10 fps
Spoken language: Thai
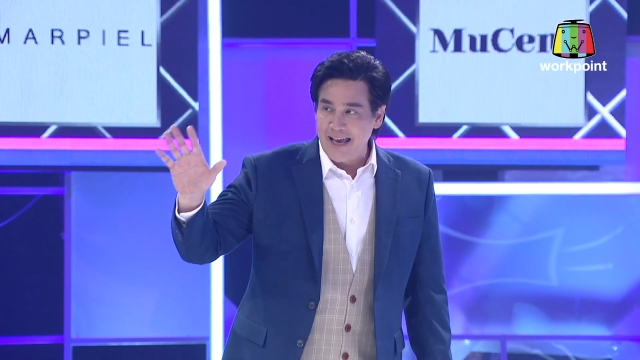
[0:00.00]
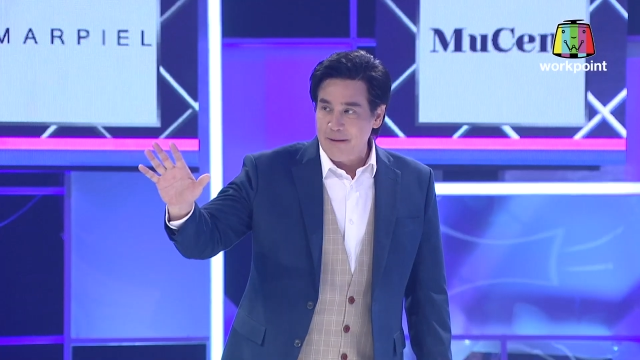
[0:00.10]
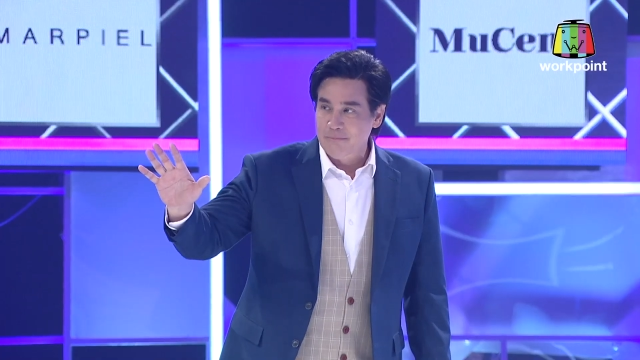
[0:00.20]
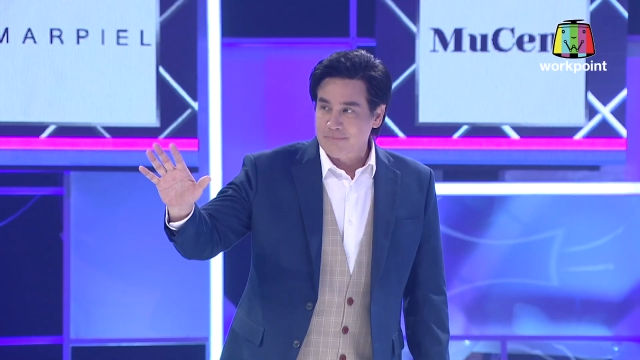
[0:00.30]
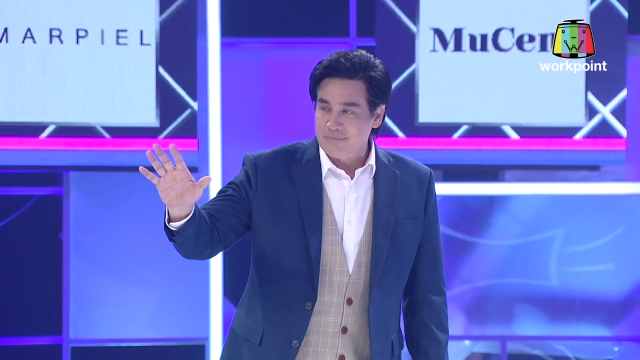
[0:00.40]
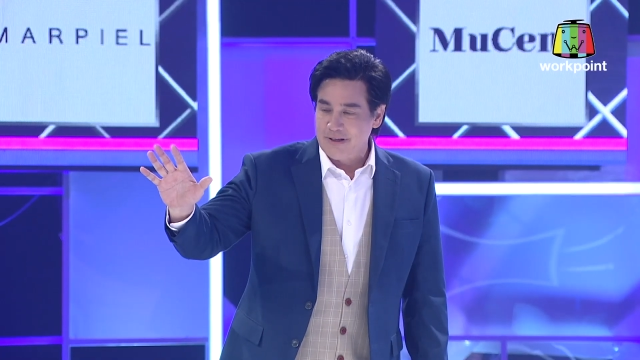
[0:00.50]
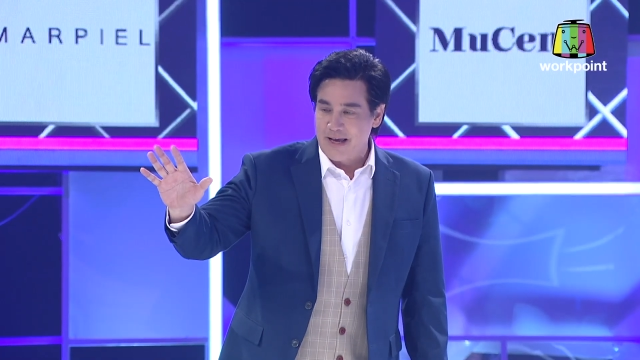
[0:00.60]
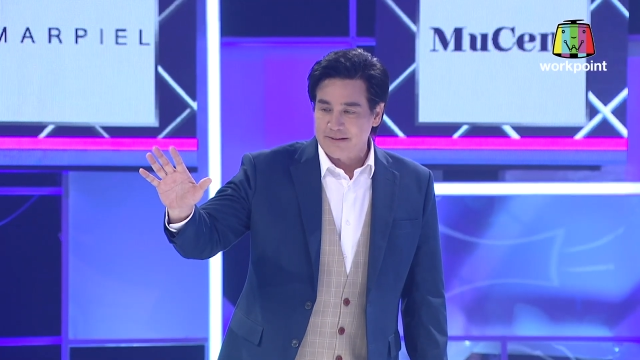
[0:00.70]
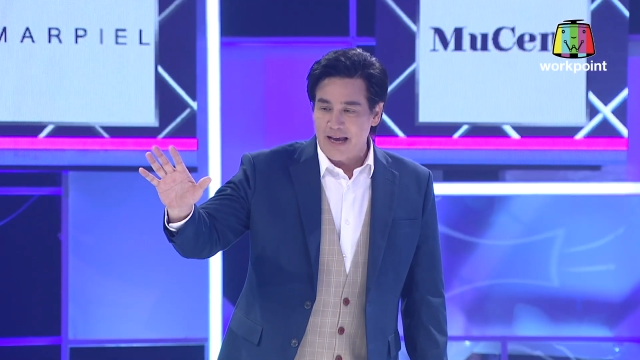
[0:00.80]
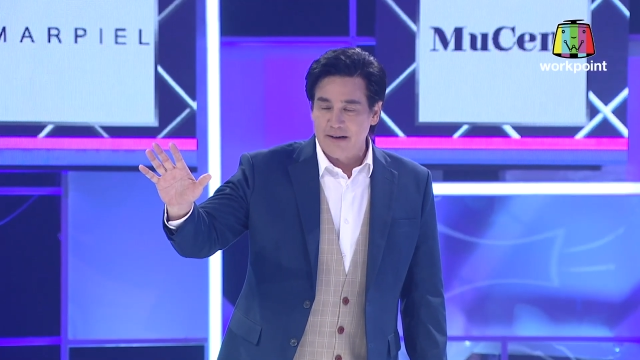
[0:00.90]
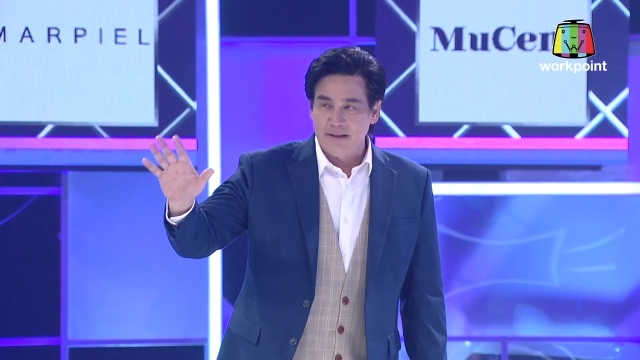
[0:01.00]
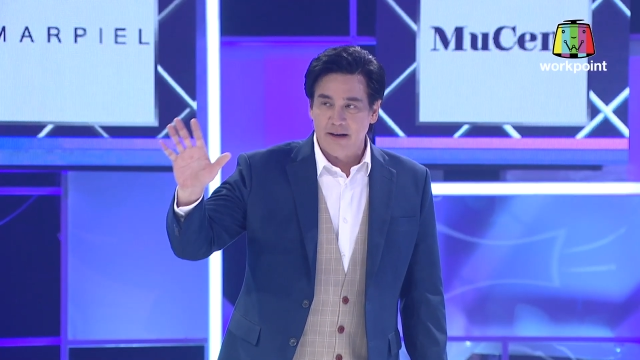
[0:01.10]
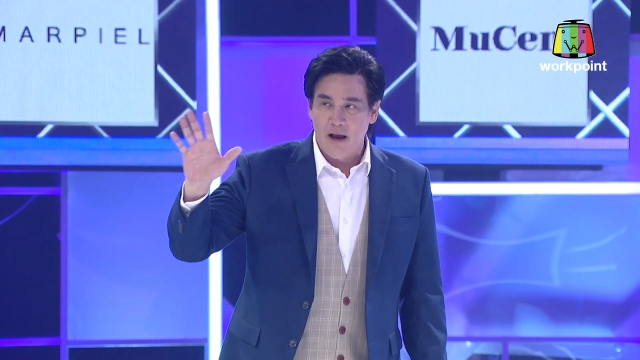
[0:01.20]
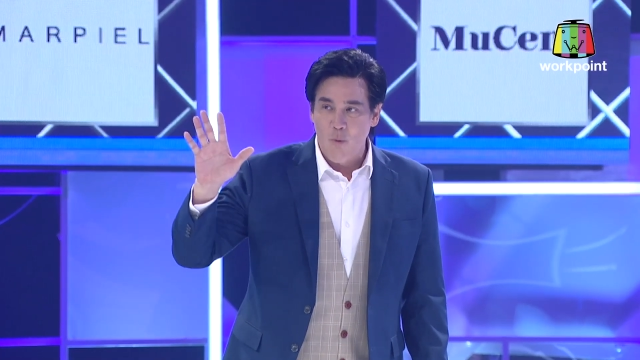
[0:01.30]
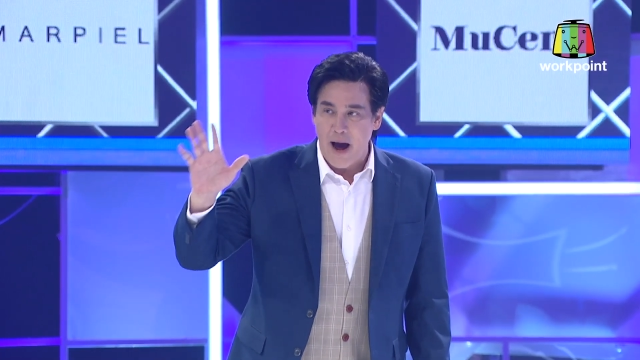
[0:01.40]
มที่อาจารย์ธั
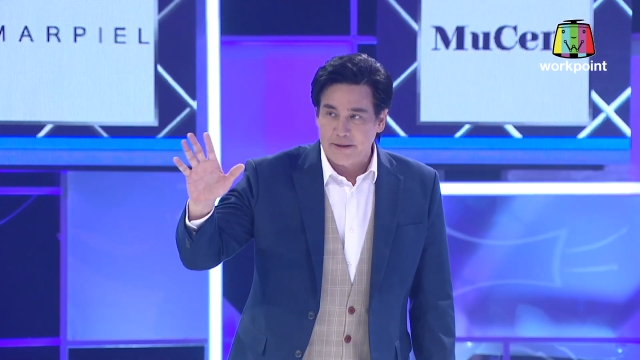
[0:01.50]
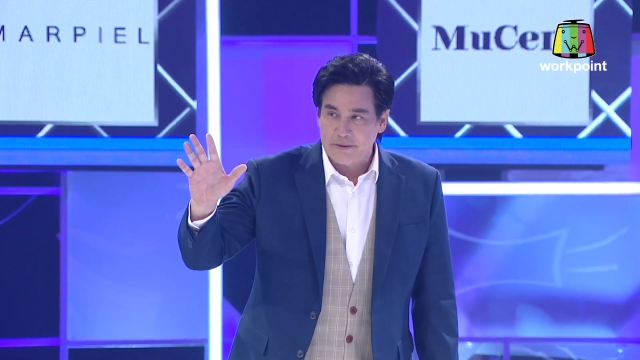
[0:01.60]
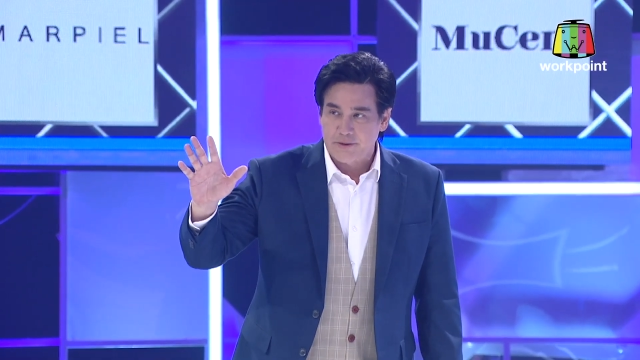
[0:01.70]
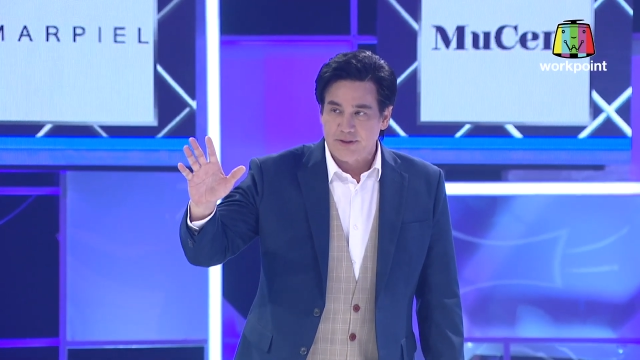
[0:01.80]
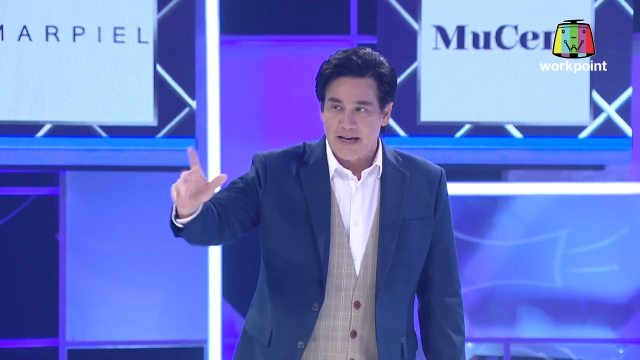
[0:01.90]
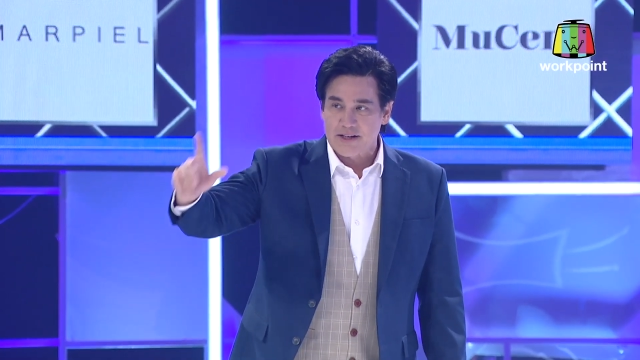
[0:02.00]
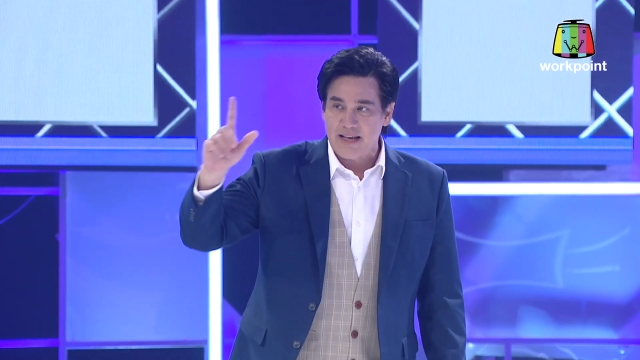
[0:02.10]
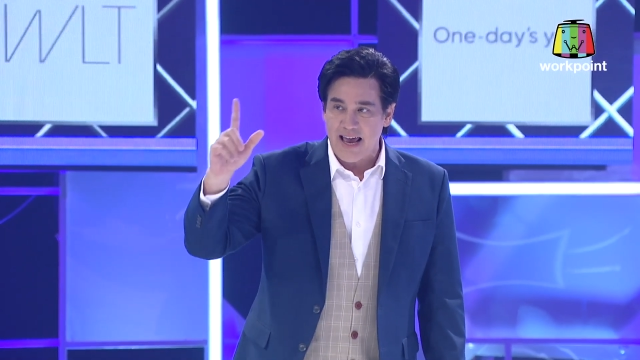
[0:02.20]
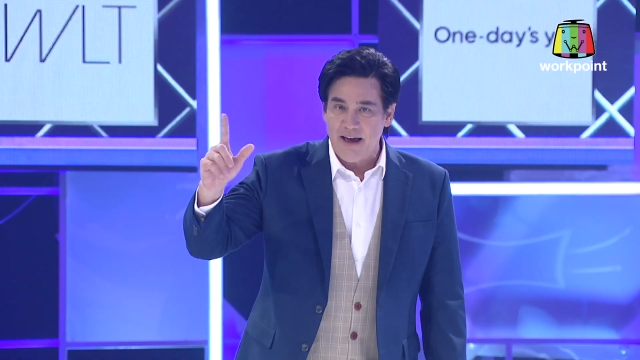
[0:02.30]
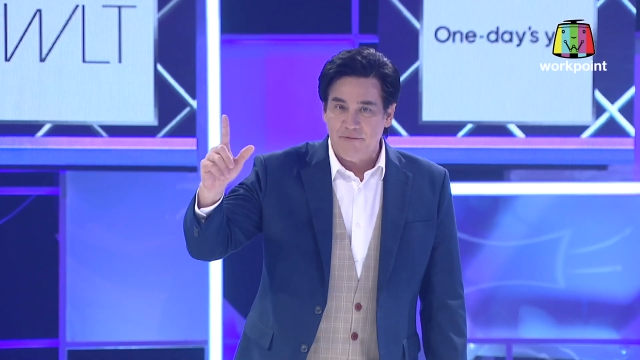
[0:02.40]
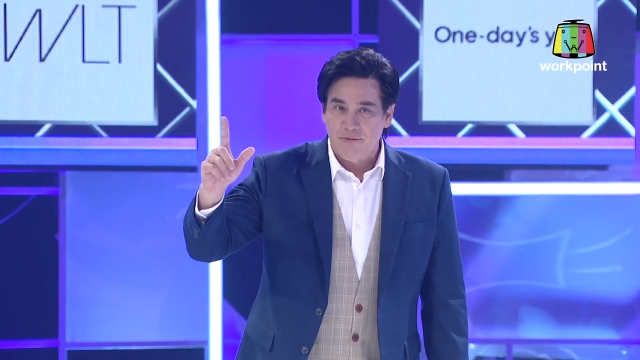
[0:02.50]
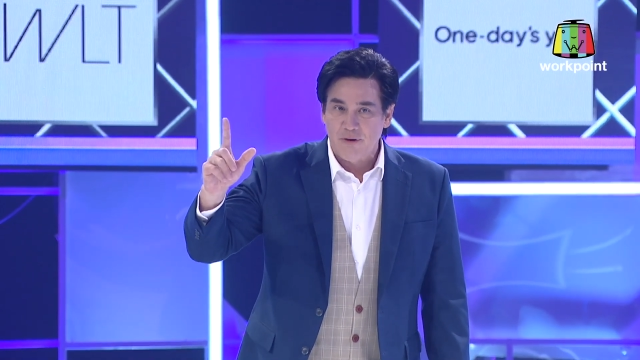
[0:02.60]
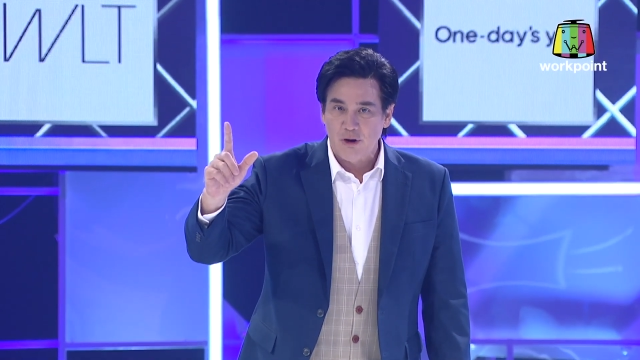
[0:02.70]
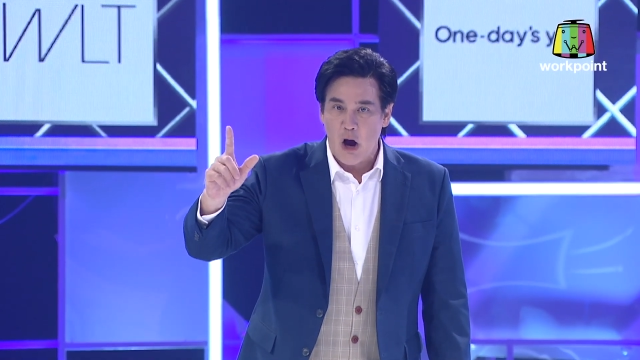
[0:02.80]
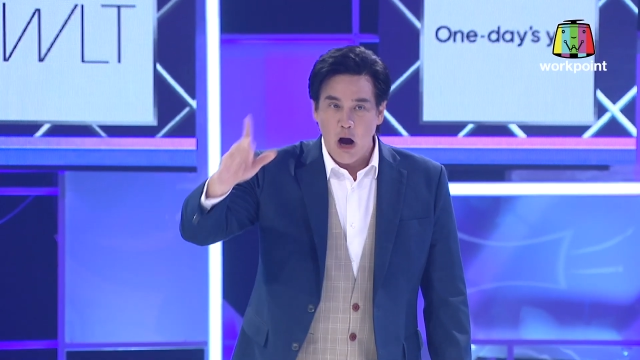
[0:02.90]
ญวัฒน์จะเซฟ
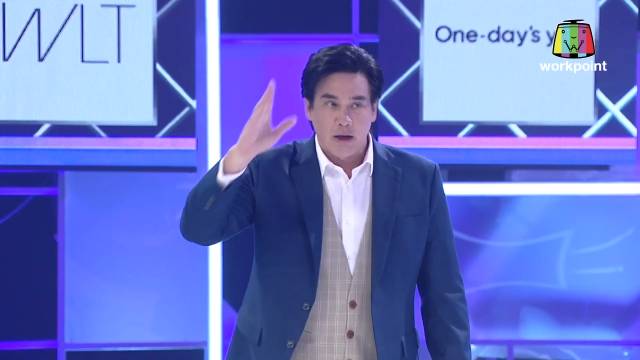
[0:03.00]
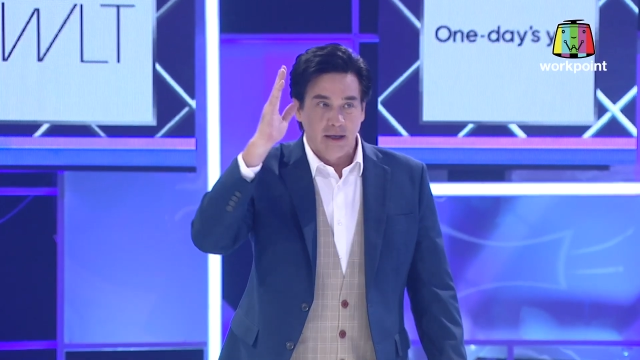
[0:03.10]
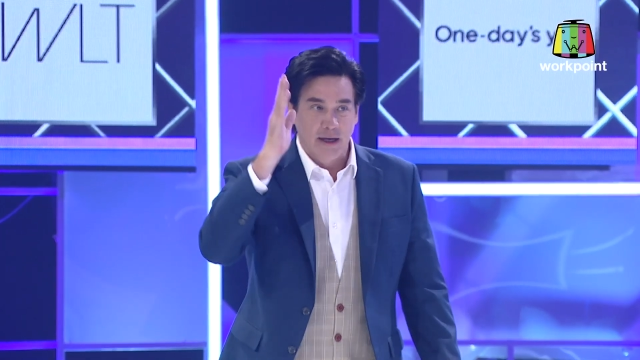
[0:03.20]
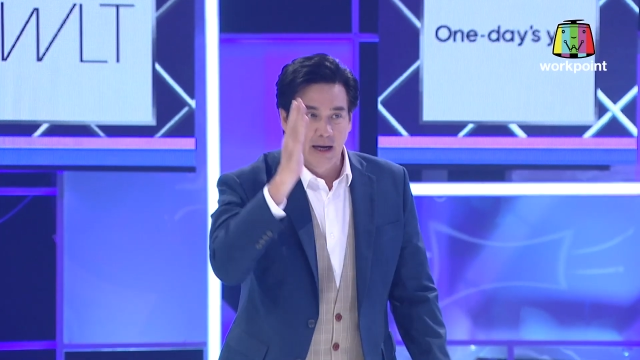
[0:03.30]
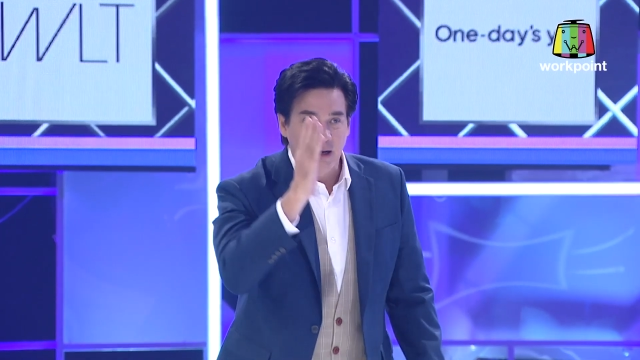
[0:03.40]
ก็คือ